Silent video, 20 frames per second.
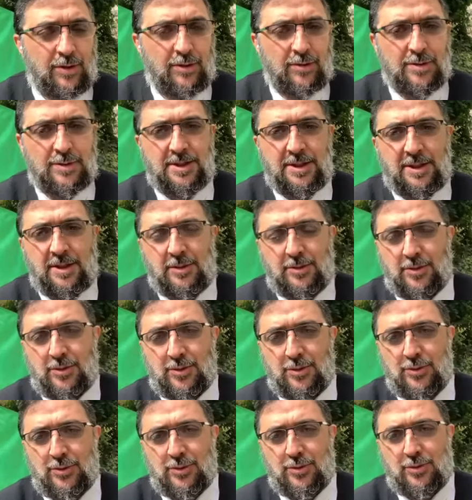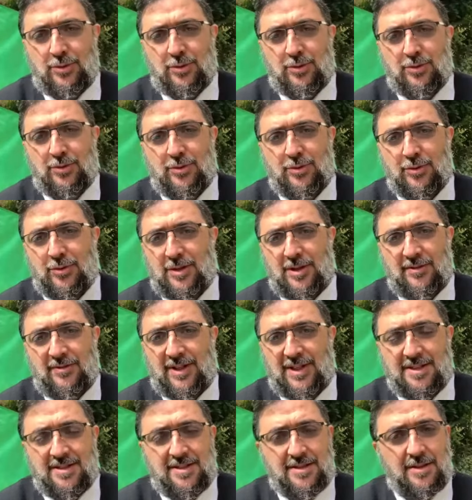C'est quelque chose de
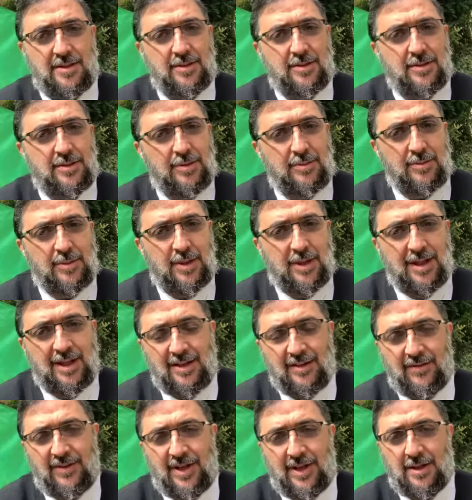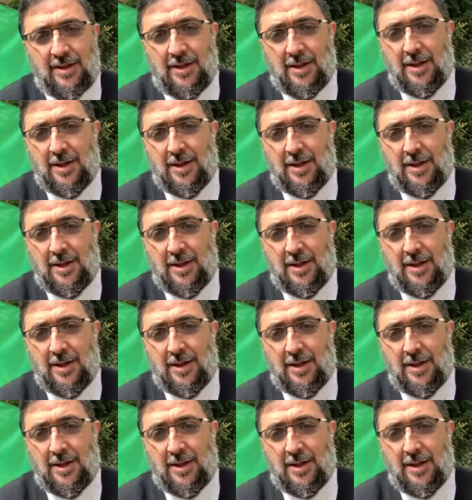d'évanescent, comme Hevel.